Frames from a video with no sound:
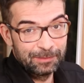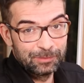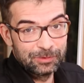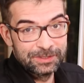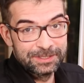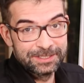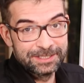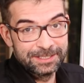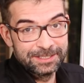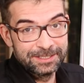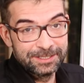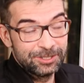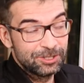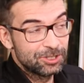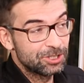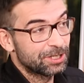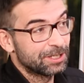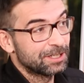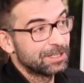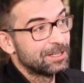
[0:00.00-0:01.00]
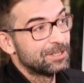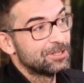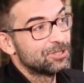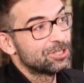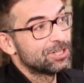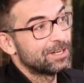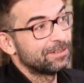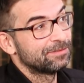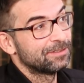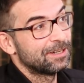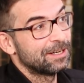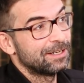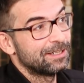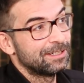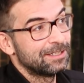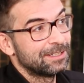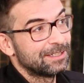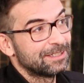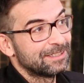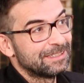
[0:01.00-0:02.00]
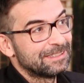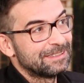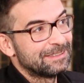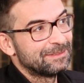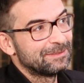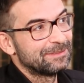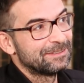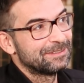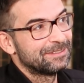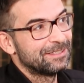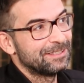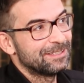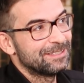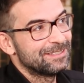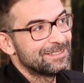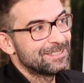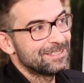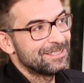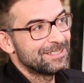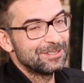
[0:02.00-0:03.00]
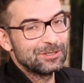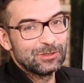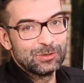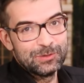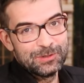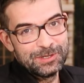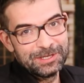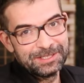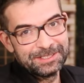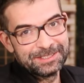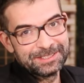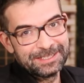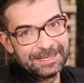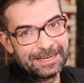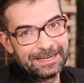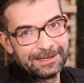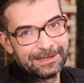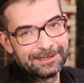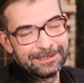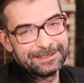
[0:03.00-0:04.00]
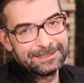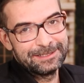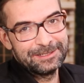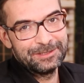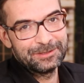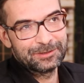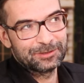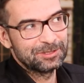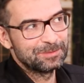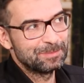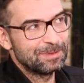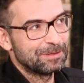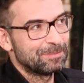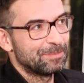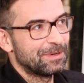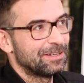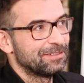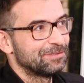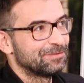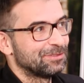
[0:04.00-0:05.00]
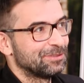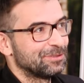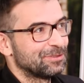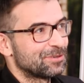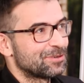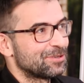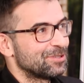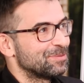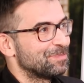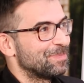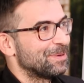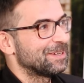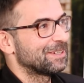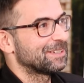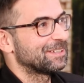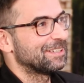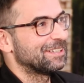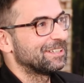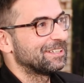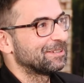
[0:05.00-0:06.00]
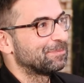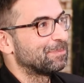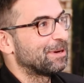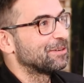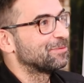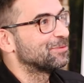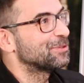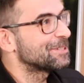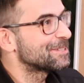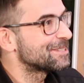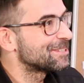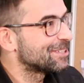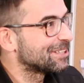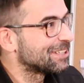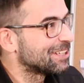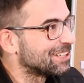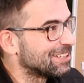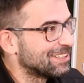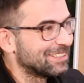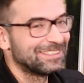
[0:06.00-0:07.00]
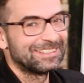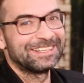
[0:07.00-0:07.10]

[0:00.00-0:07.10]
haben uns jetzt die Strecke in Schaftlach, Tegernsee und äh, die Rossbergbahn von Rossberg nach Bad Wurzach